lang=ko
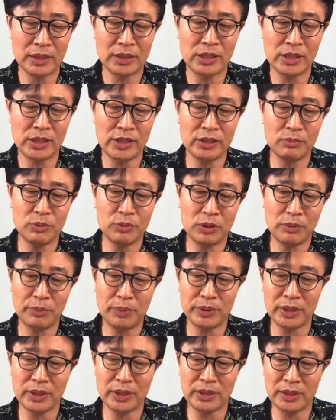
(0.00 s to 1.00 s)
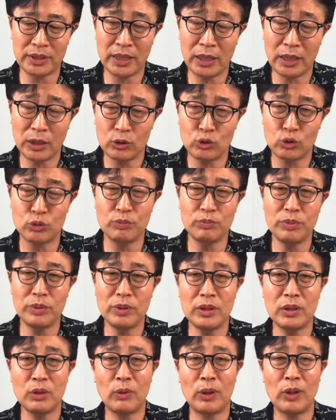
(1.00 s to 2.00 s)
자, 칠십칠 퍼센트가
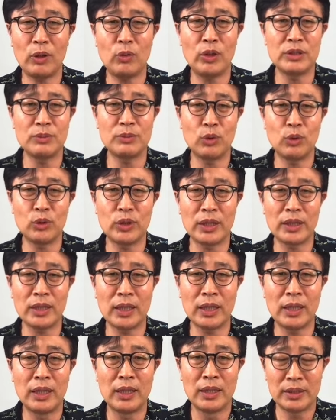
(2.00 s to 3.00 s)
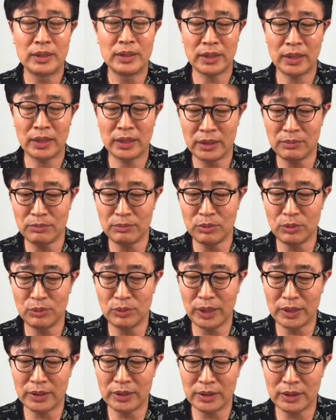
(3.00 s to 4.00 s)
준비를 완료하지 못했다. 자, 이런
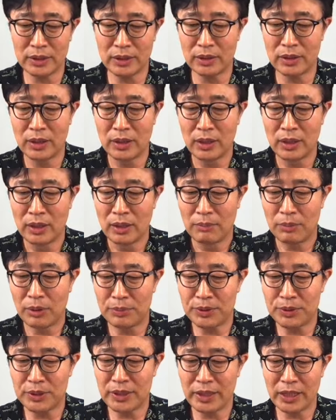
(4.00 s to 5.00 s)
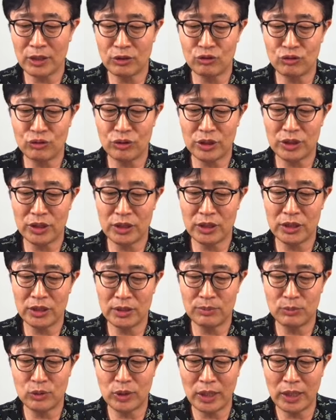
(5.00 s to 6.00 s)
부분에서 법상에 주어진
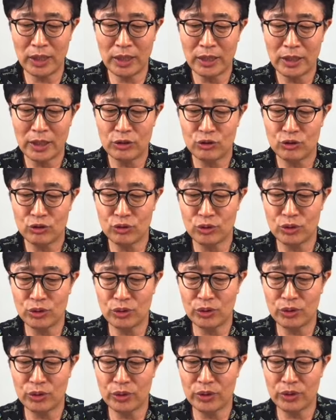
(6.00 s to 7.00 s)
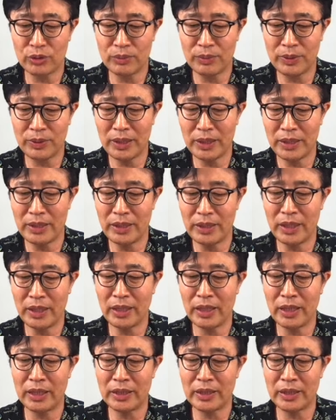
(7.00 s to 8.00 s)
의무가 중소기업이
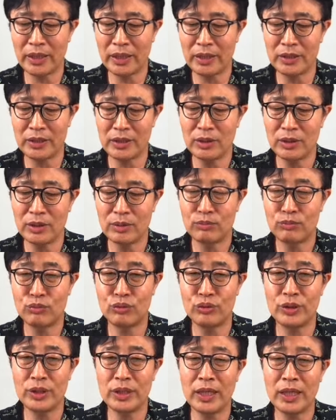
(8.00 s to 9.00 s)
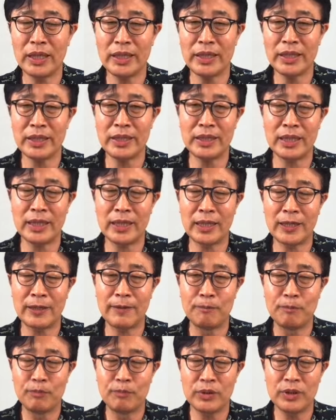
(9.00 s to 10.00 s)
이행하기에는 무리가
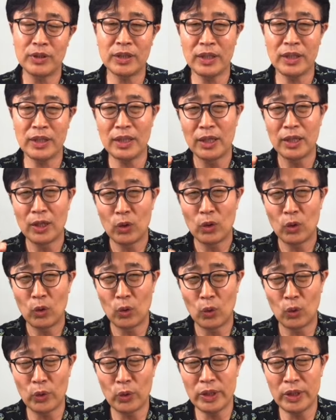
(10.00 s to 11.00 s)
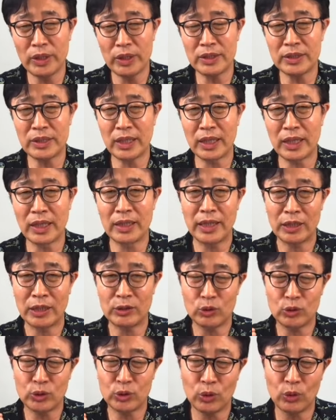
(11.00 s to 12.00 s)
있다. 특히 오 인 이상
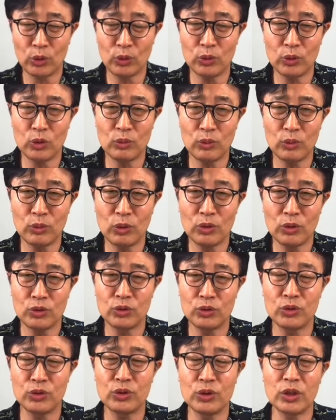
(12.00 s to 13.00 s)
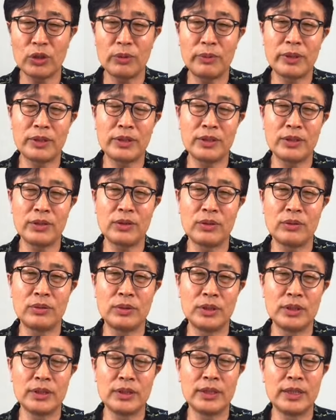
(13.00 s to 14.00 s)
아주 소규모 중소기업 같은
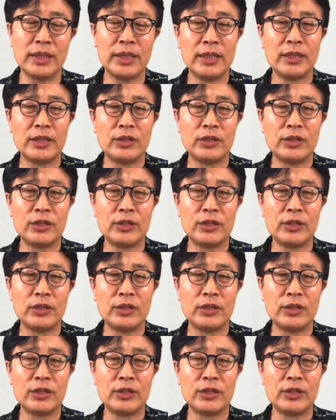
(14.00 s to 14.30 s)
경우는